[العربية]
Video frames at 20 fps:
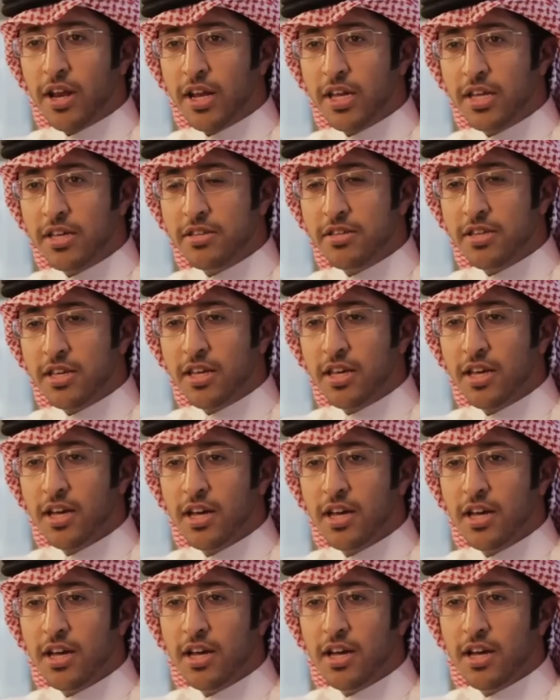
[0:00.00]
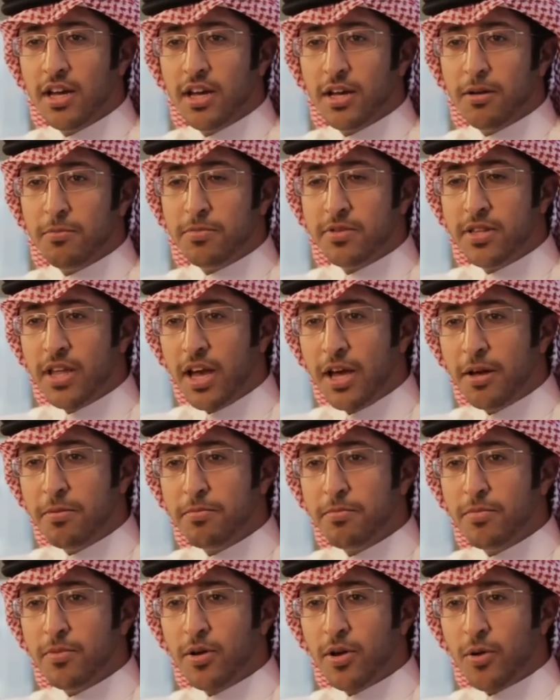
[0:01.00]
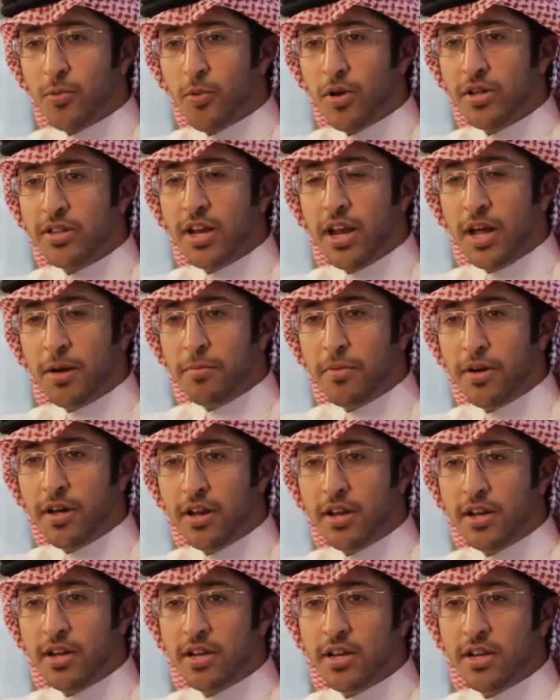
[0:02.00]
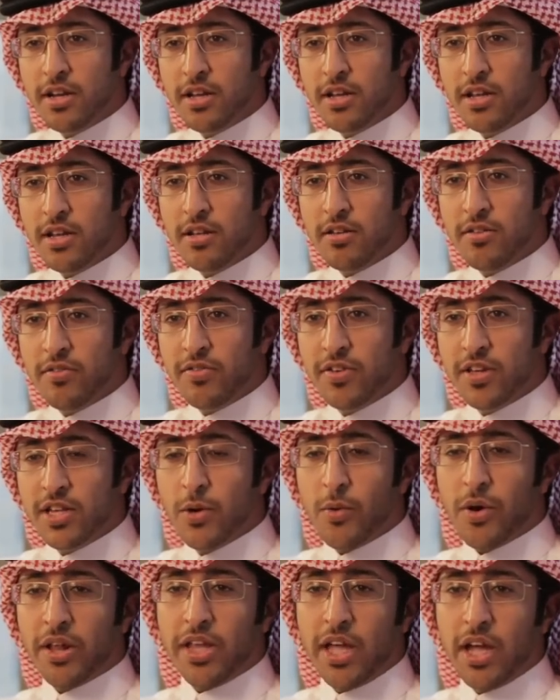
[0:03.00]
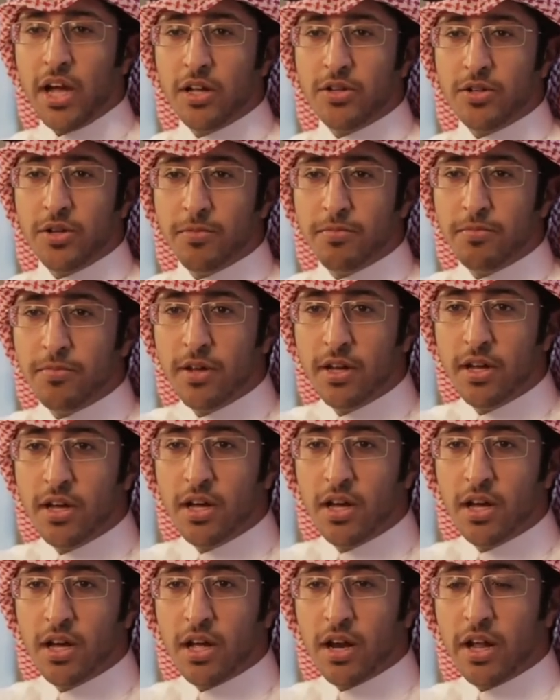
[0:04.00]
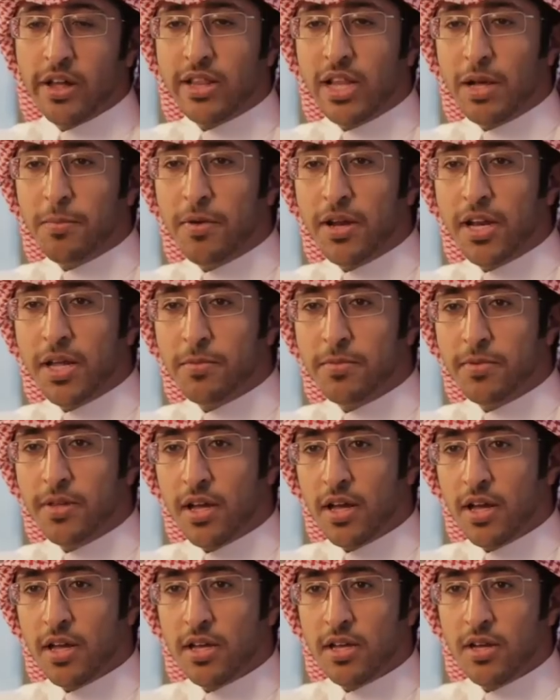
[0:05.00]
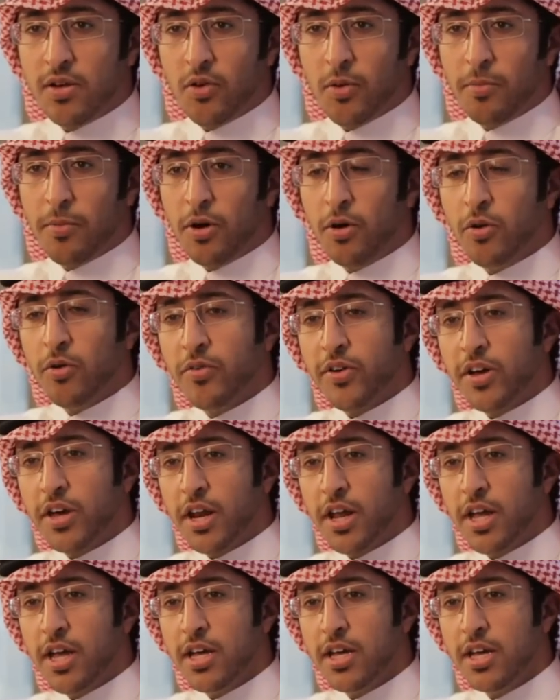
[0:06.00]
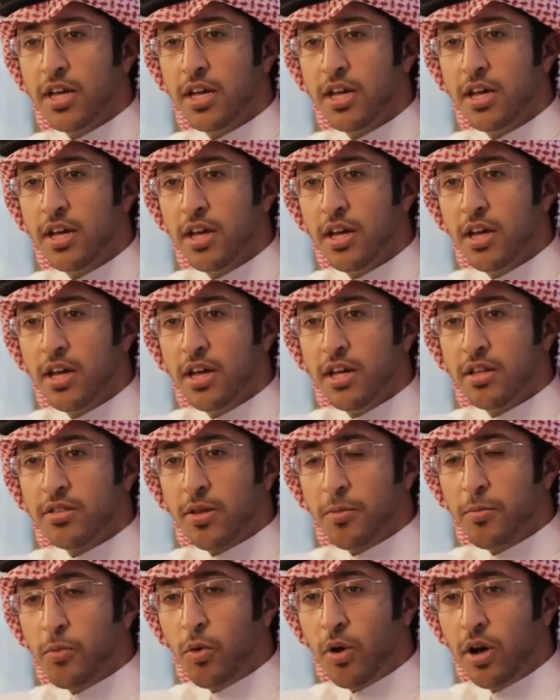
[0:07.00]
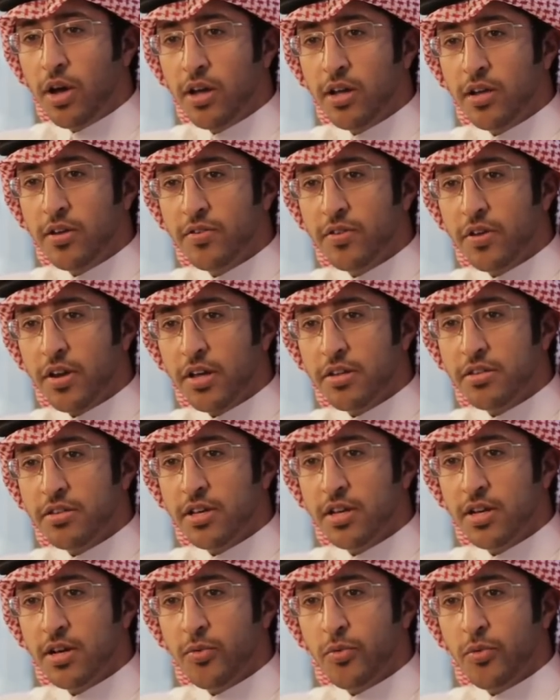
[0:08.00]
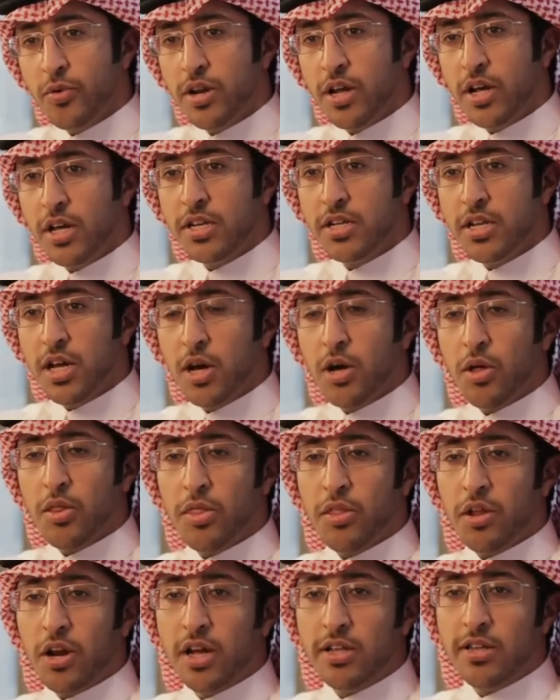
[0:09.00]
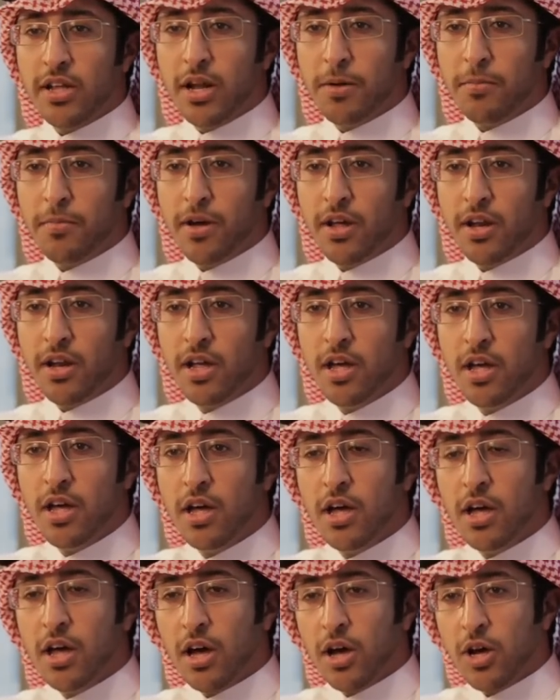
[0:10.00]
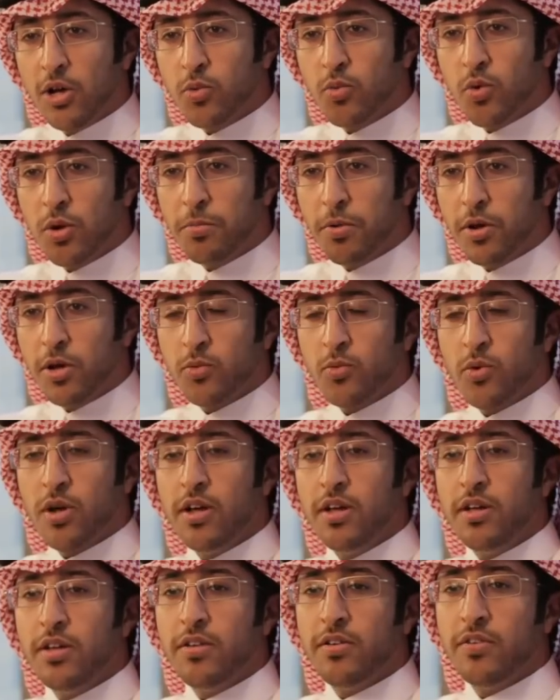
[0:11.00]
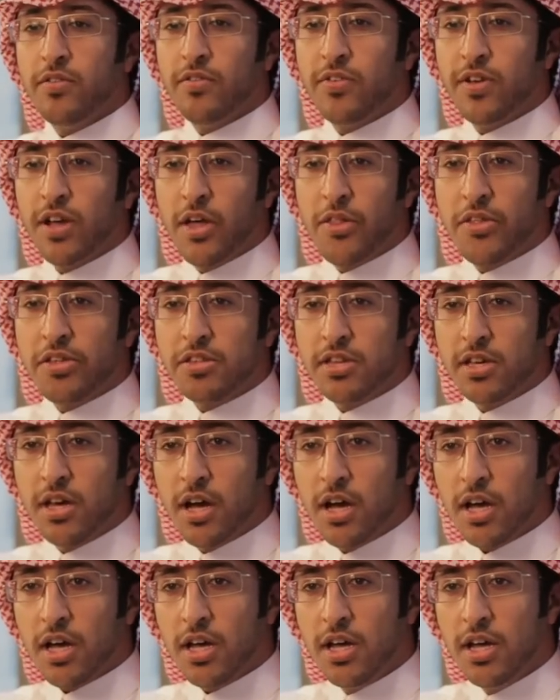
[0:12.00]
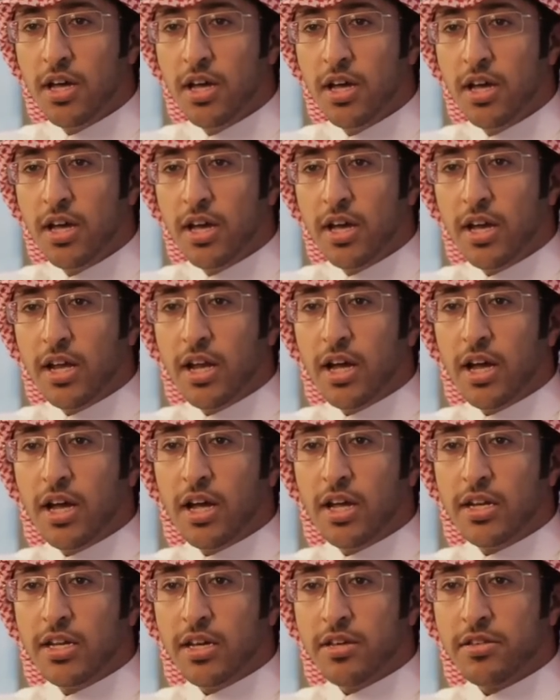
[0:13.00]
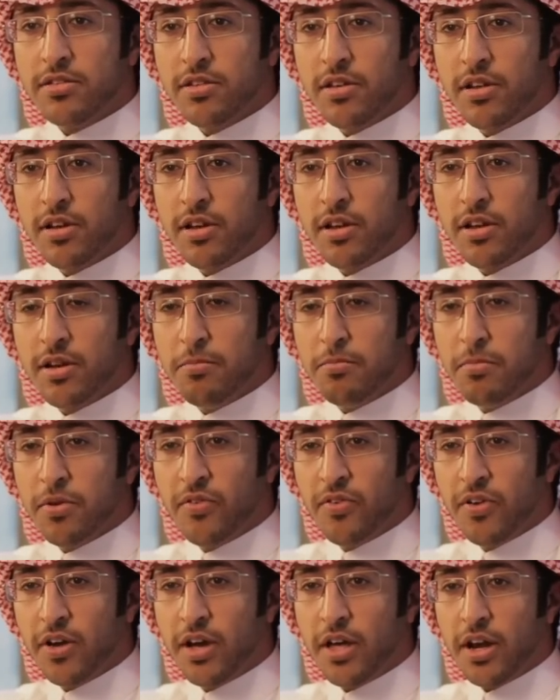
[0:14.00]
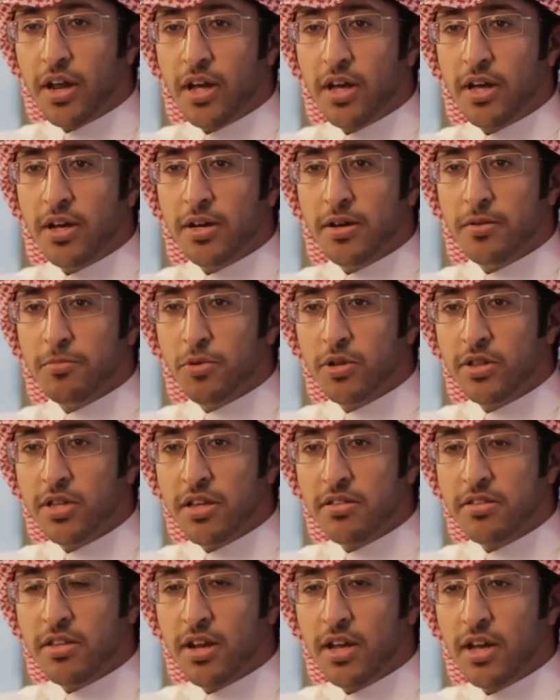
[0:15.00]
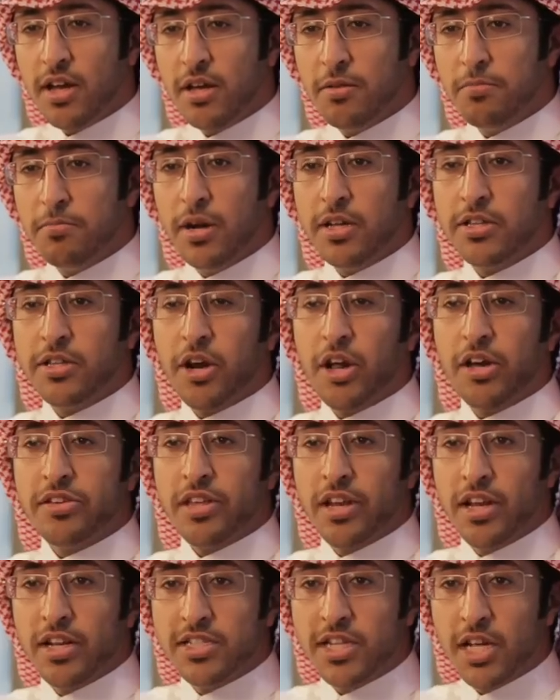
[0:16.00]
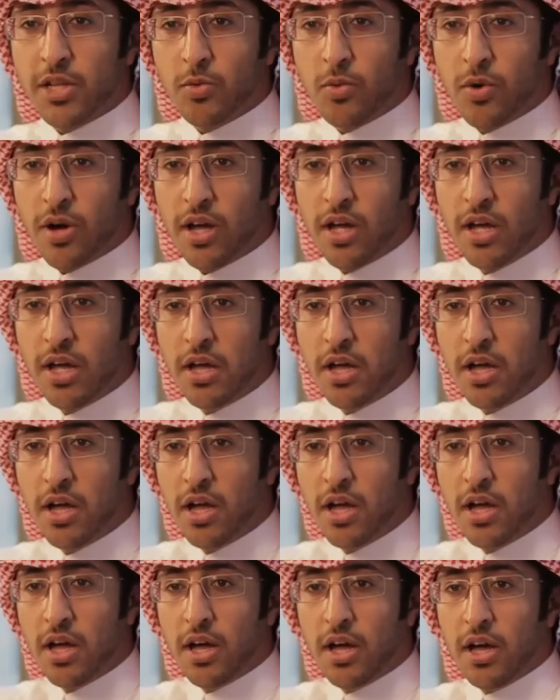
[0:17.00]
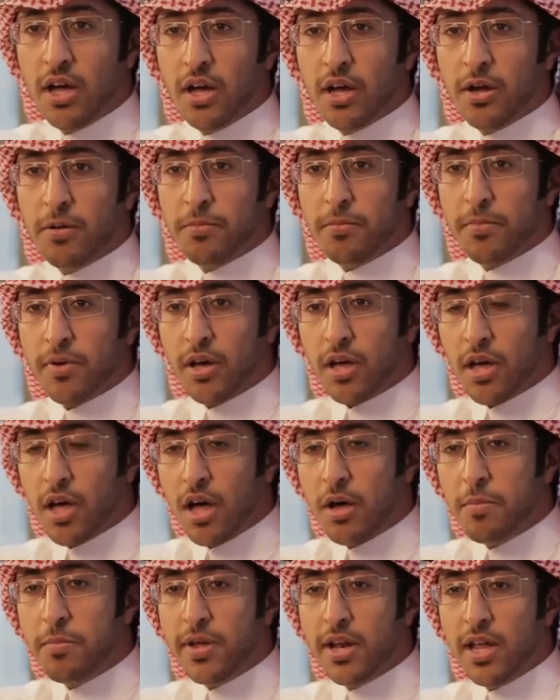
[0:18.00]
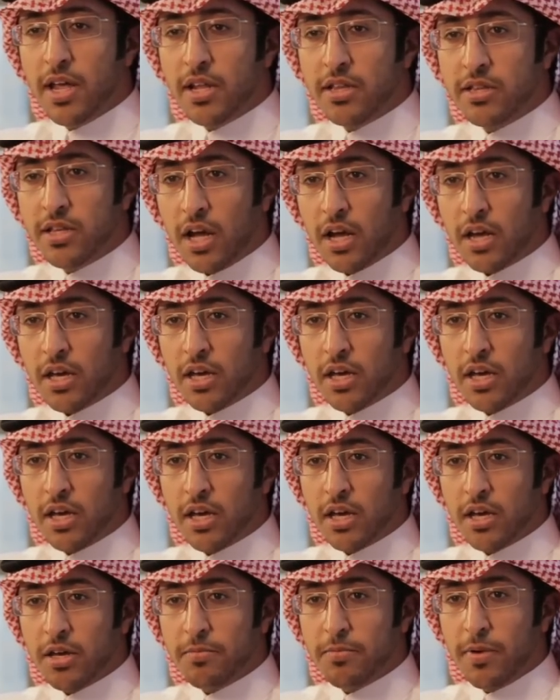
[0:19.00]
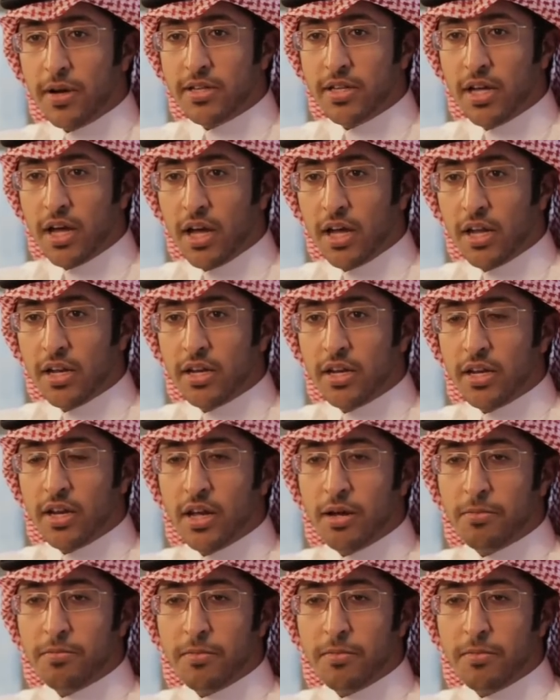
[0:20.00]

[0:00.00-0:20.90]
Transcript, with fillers: الرئيسي دعم رواد الأعمال في دورة حياتهم رائد الأعمال يبدأ ومعهم فكرة طموحة في رأسه ونحن نأخذ رائد الأعمال خطوة بخطوة في هذا السياق إلى أن يصل بفكرة متزنة مع دراسة للجدوى قابلة للتحقيق بعد أن